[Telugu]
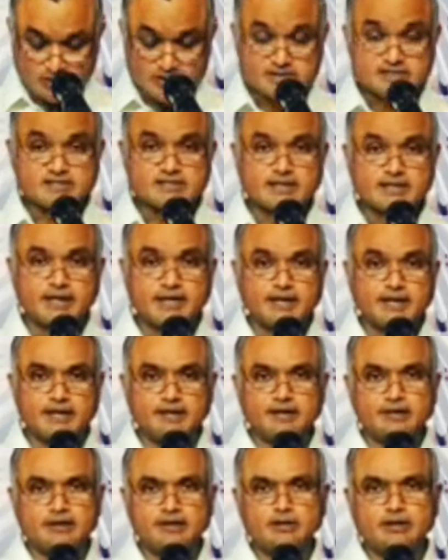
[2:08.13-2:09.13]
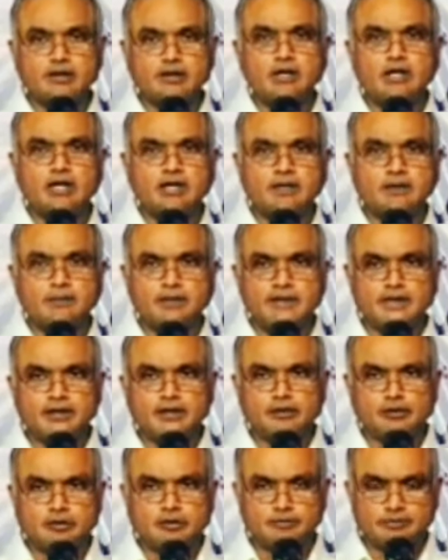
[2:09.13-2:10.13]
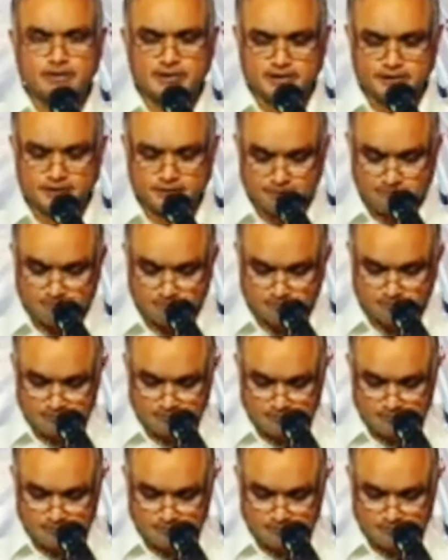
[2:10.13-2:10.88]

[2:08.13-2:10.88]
వర్స్ నైన్ యోహాన్ పన్నెండు తొమ్మిది